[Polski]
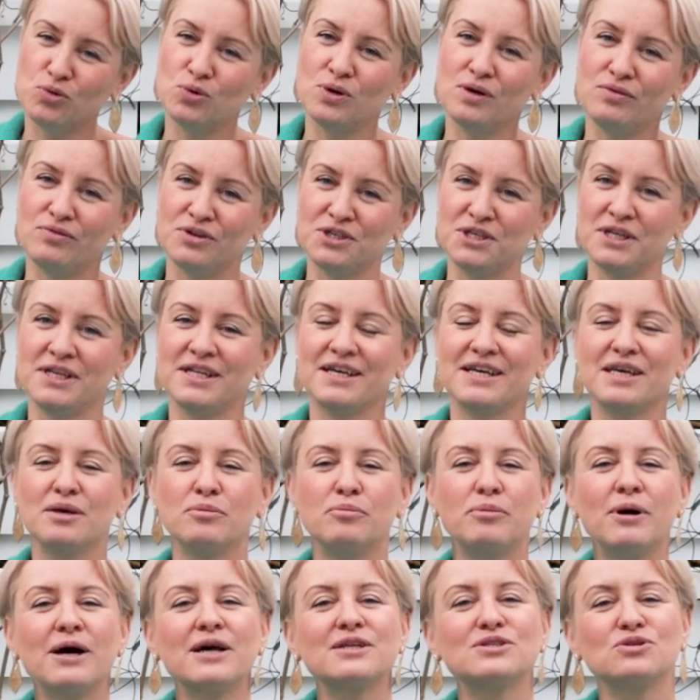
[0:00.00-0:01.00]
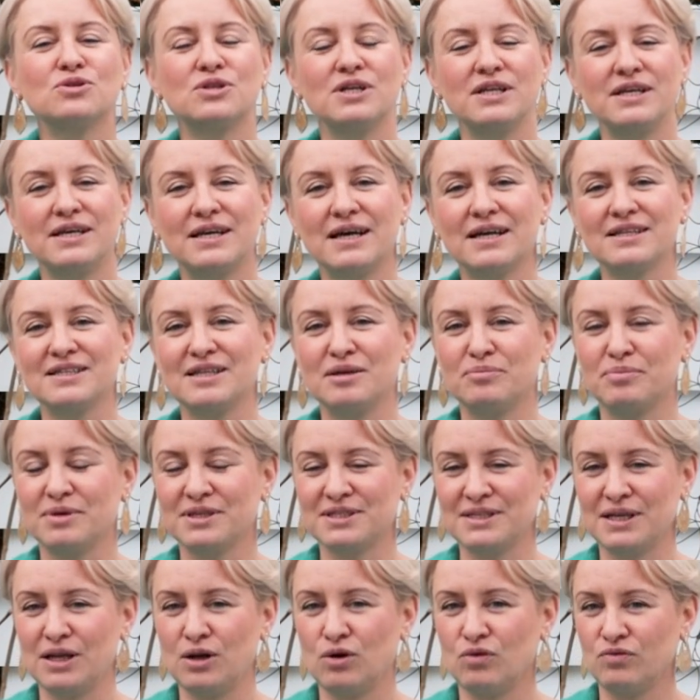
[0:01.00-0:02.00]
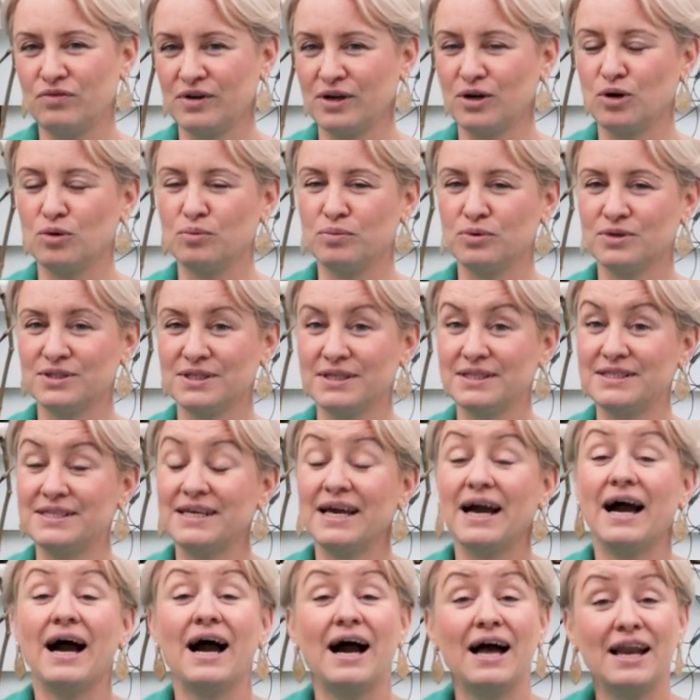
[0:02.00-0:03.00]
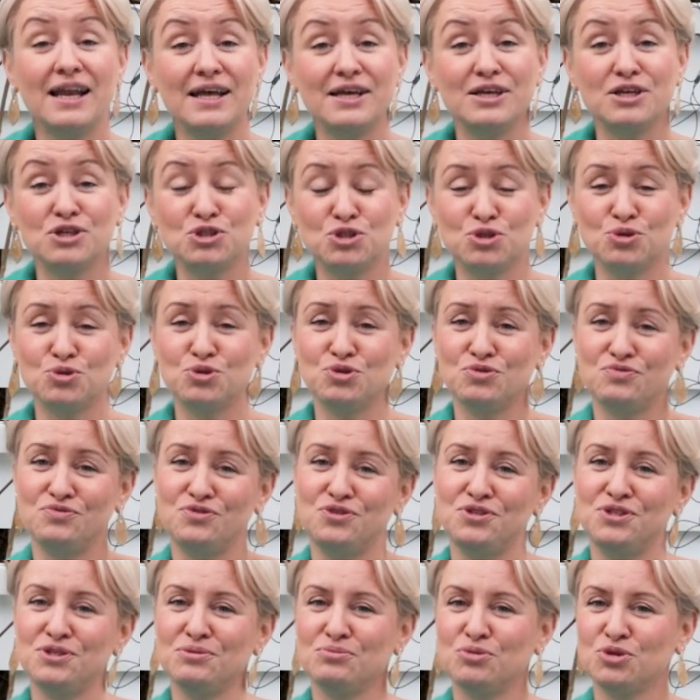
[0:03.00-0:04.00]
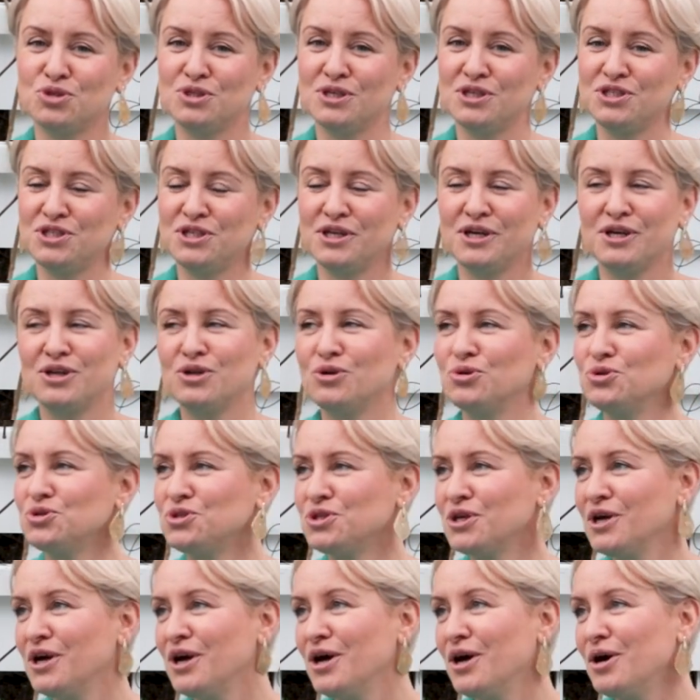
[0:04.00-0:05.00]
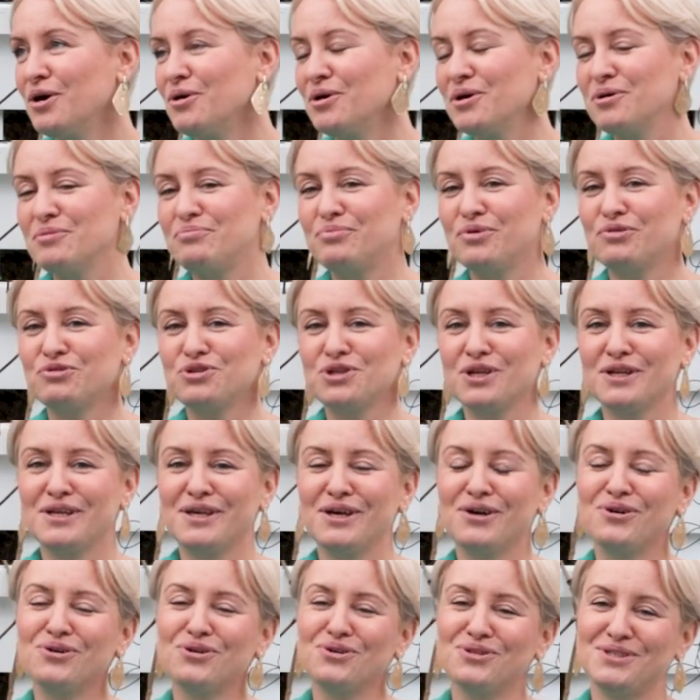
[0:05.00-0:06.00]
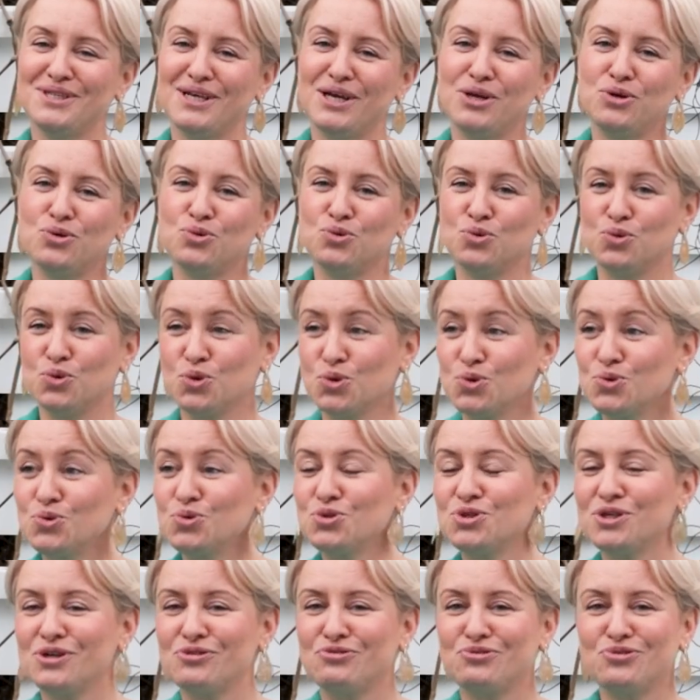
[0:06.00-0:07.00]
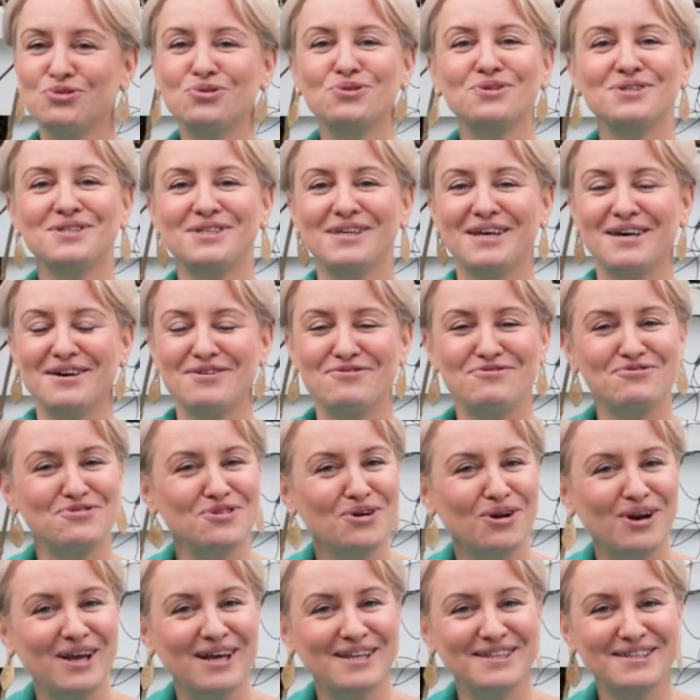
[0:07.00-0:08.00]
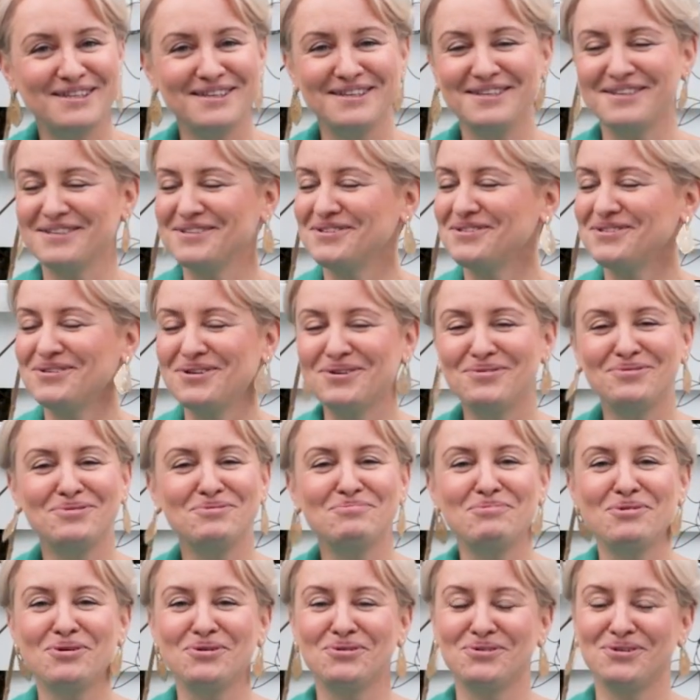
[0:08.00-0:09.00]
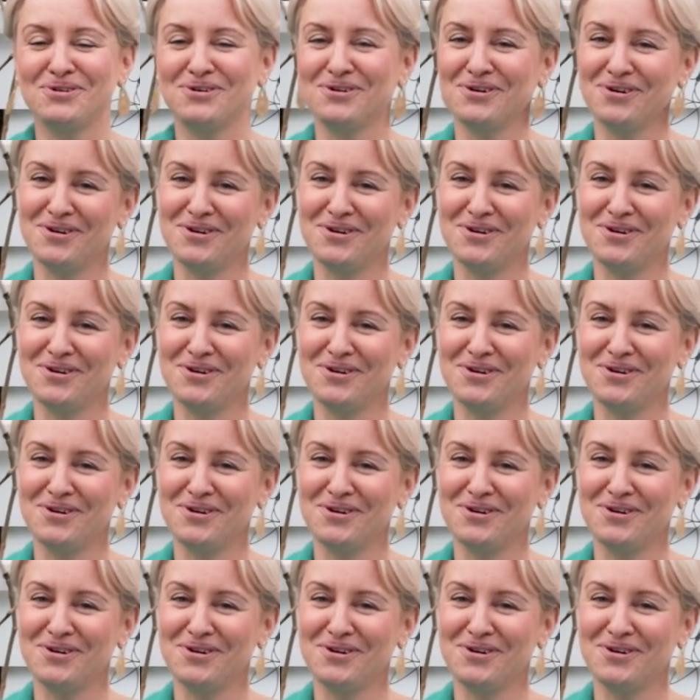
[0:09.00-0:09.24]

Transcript: w ogóle właśnie takie bardzo delikatne, pastelowe kompozycje, ale jeszcze oczywiście można sięgnąć e, po wszelkiego rodzaju róże, fuksje, fiolety do wyboru, do